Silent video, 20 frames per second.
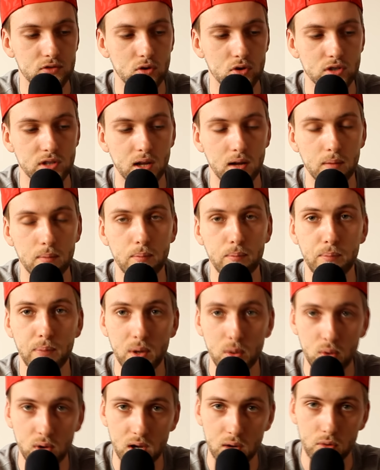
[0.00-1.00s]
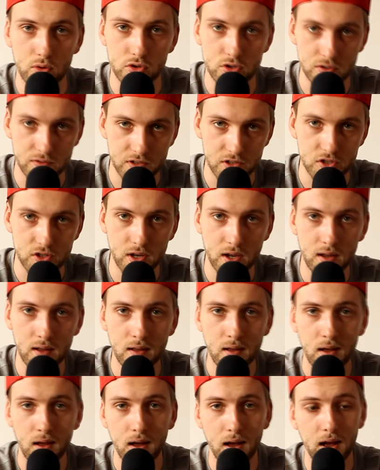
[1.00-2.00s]
wciąż na piłkę oczywiście,
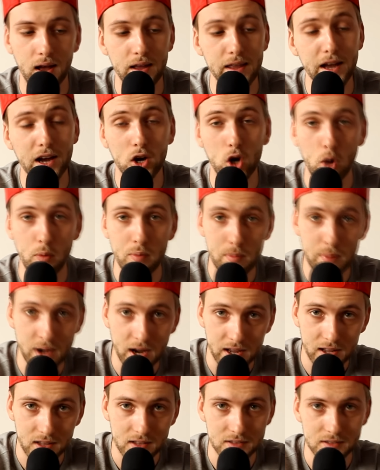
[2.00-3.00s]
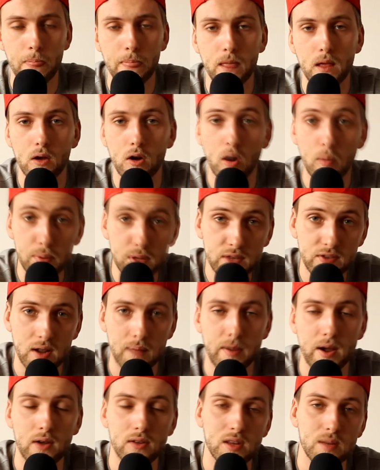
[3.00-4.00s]
e, jak Kobe Bryant. Obydwaj
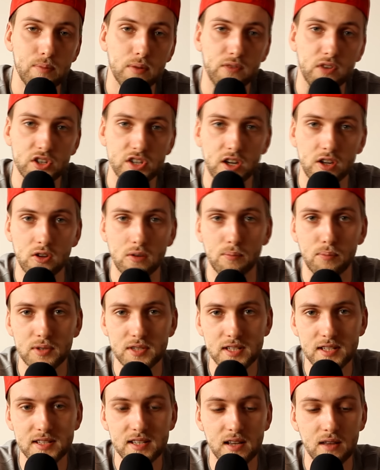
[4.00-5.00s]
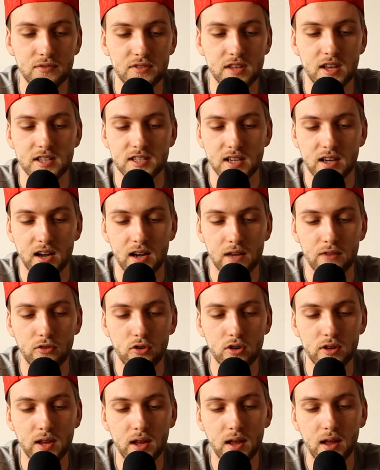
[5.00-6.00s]
mają niepodważalną pozycję w sercach
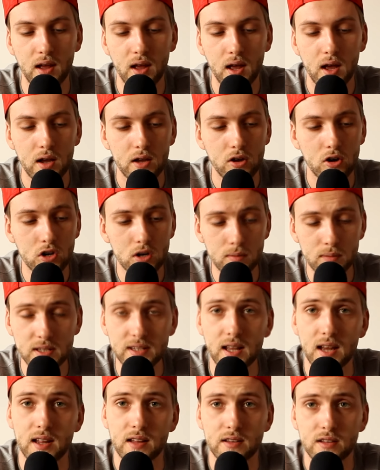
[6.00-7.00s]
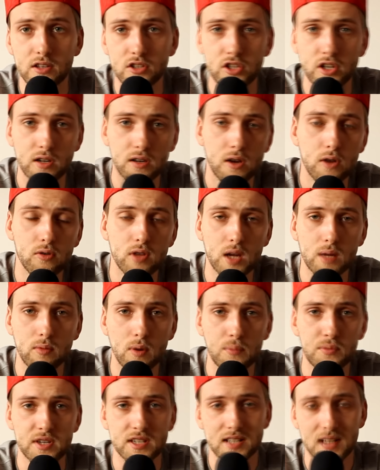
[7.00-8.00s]
Kalifornii i ogromny talent, dzięki
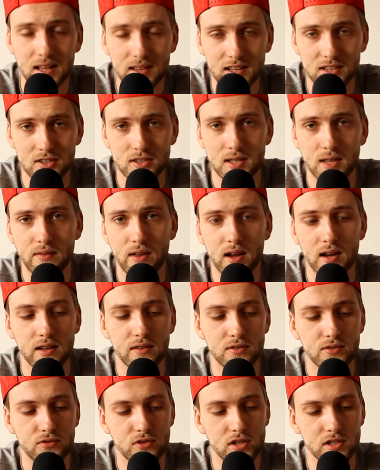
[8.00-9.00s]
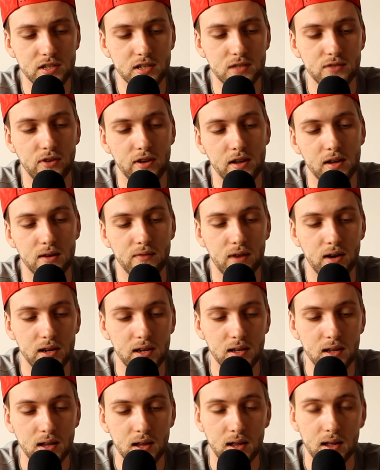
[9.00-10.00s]
któremu przez lata zostawiali wszystkich swoich
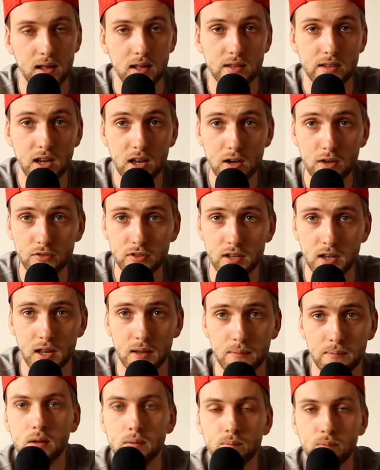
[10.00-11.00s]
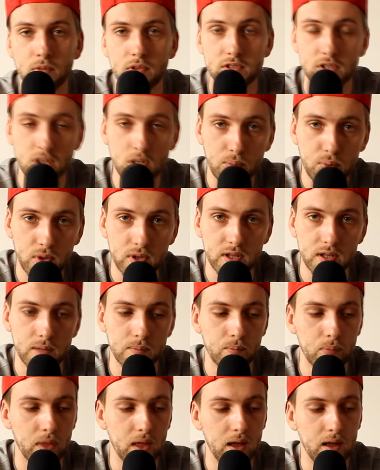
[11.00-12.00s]
rywali e, daleko w tyle. Co do płyty,
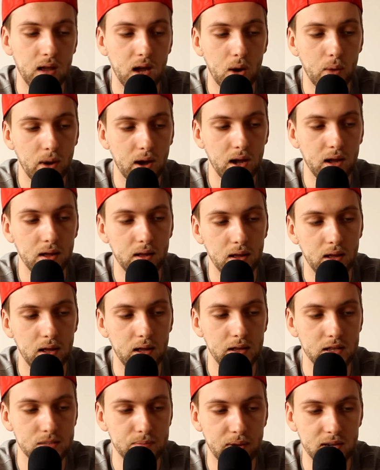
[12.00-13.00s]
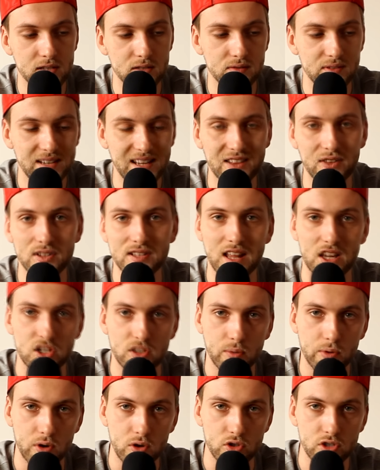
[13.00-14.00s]
e, Ała e, jest bardzo
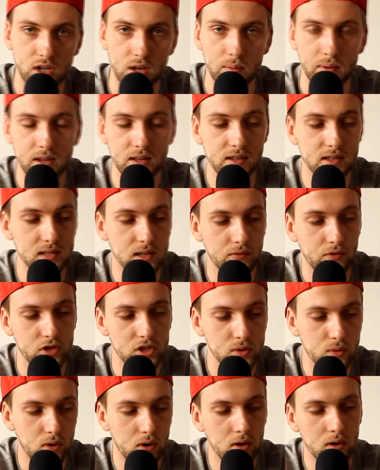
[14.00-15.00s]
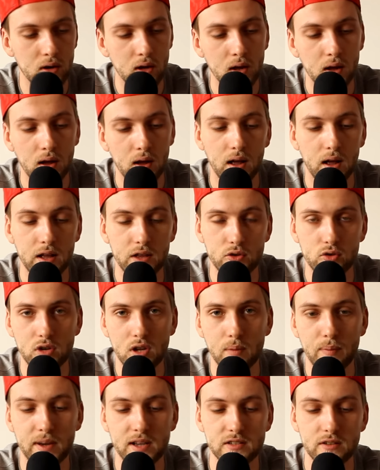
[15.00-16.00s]
niejednoznacznym krążkiem. Jednych zachwyciło,
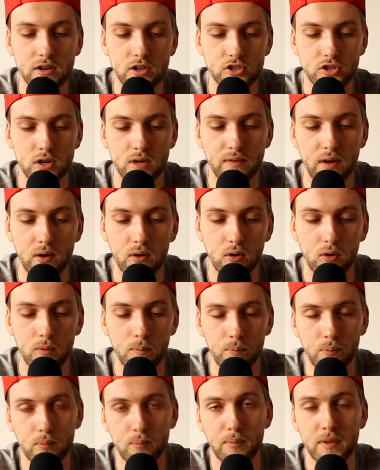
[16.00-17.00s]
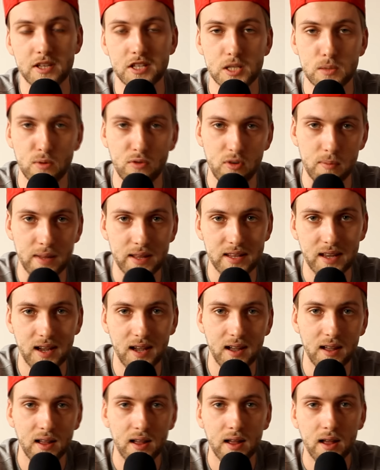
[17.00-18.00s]
drugich bardzo rozczarowało. Mainstreamowe
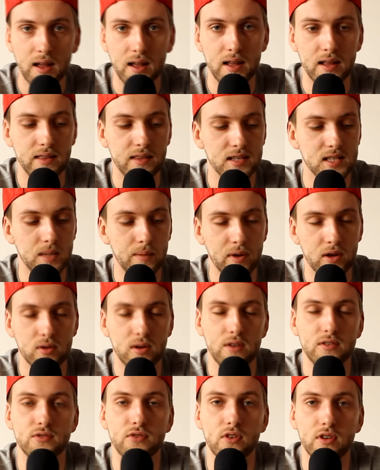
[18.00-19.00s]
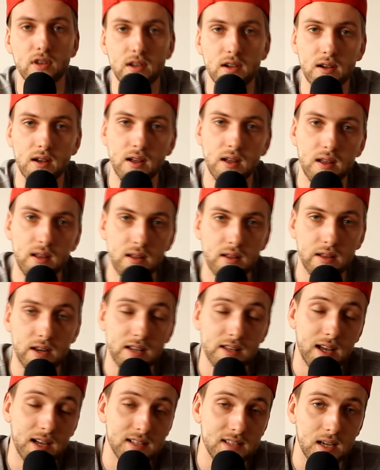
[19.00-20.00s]
media, te same, które w swoich
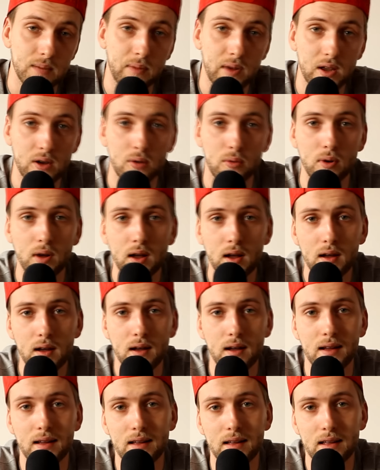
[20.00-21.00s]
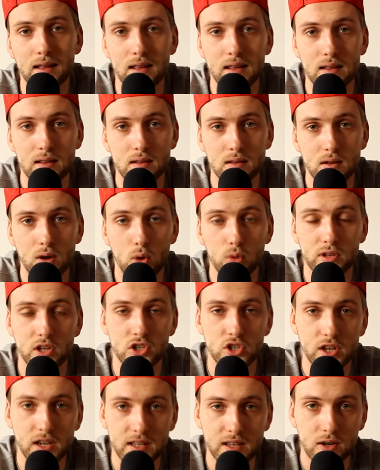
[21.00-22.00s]
redakcjach mają
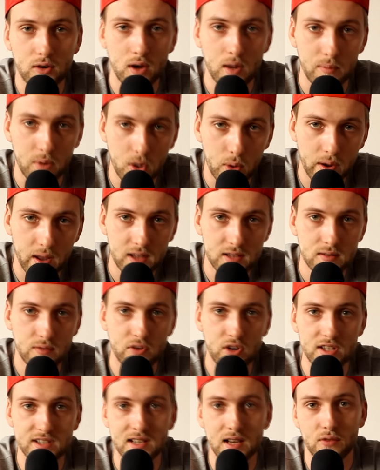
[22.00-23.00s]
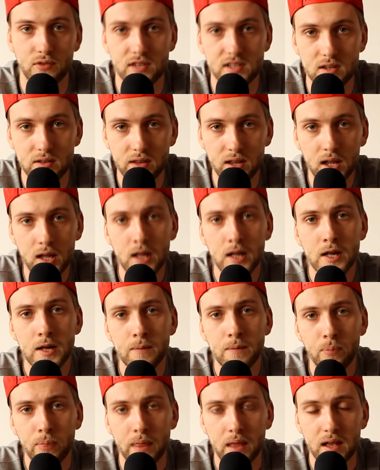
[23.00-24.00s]
ołtarzyki tak Hemingwaya, są wręcz zachwycone,
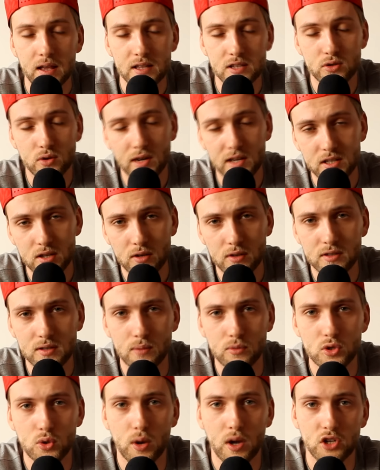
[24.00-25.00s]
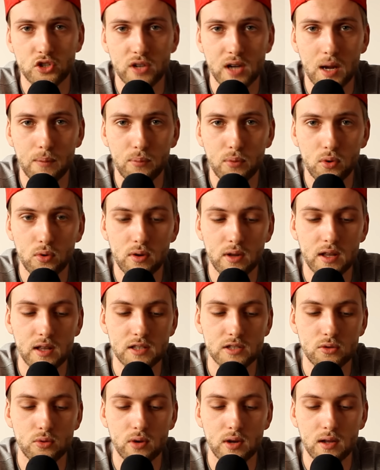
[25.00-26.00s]
E, z drugiej strony są słuchacze rapu, e,
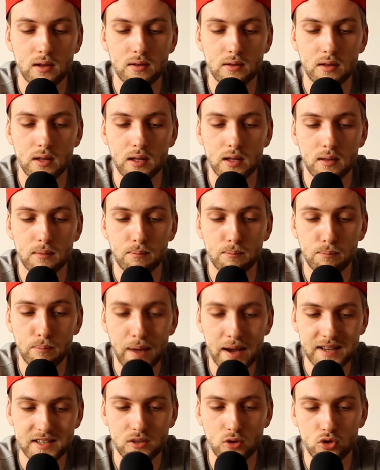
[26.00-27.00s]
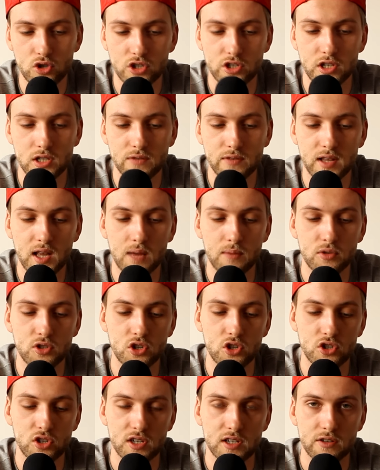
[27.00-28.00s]
z których e, bardzo duża część wydaje mi
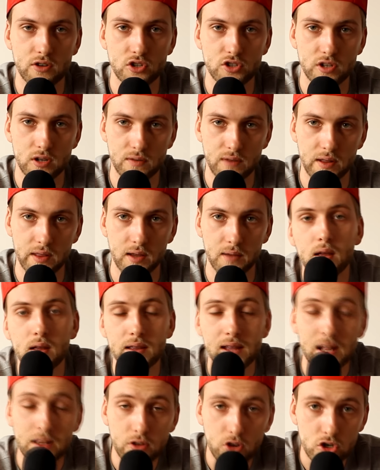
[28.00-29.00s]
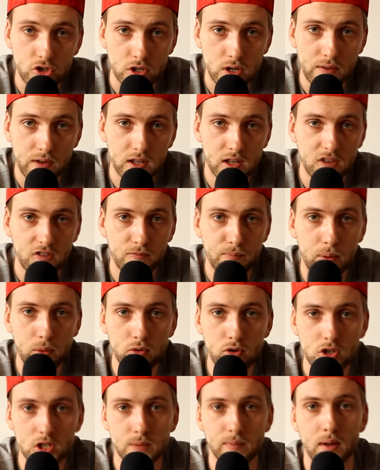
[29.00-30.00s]
się, że jest rozczarowana. Ja to rozczarowanie w
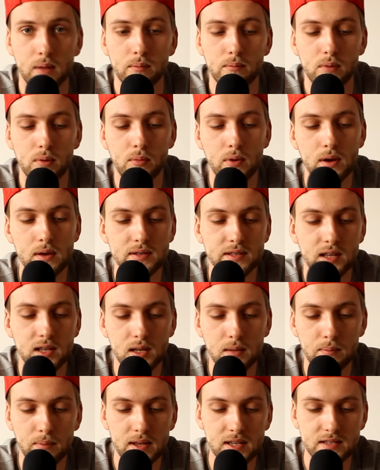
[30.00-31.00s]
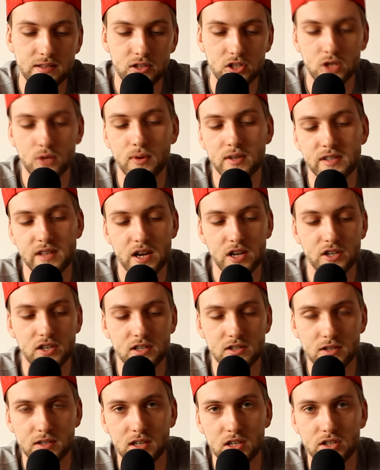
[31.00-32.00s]
pełni rozumiem, bo moim zdaniem Mes na siłę stara
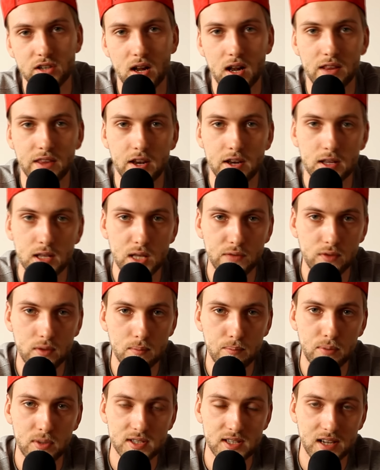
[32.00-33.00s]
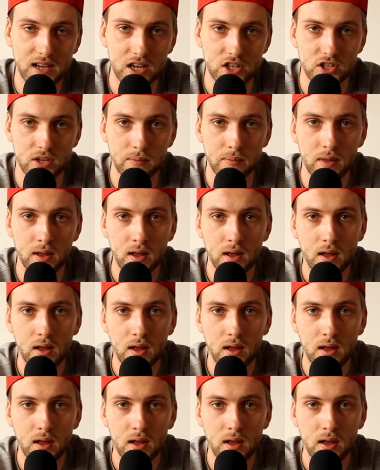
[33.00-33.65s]
się zostać alternatywnym piosenkarzem,